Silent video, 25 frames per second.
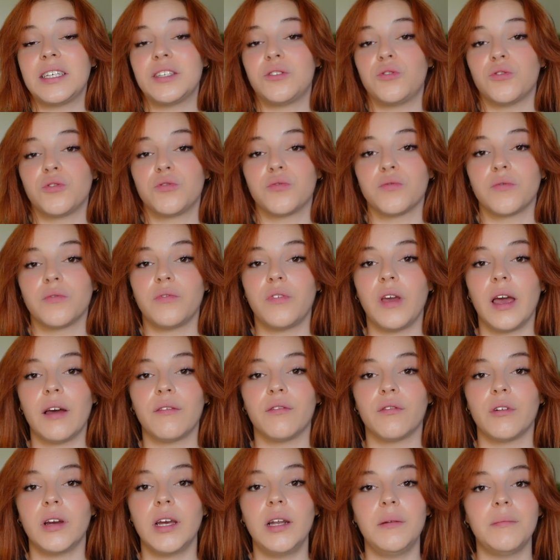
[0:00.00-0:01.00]
qu'ils se sont levés
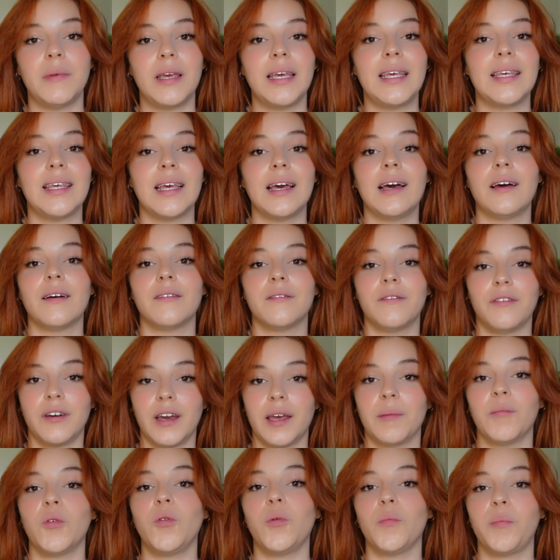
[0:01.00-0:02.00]
avant elle, mais il y a
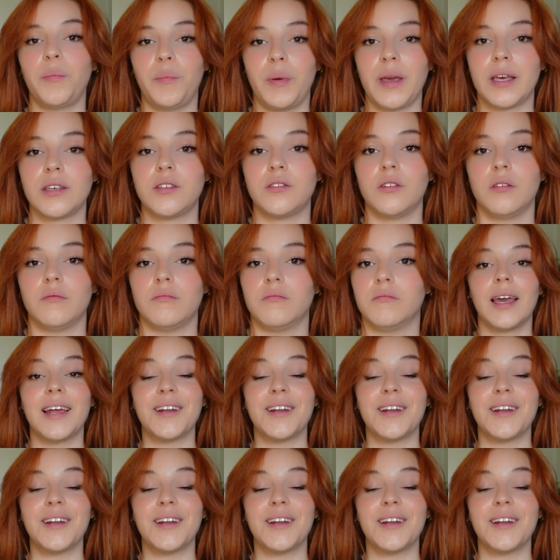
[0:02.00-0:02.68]
vraiment personne.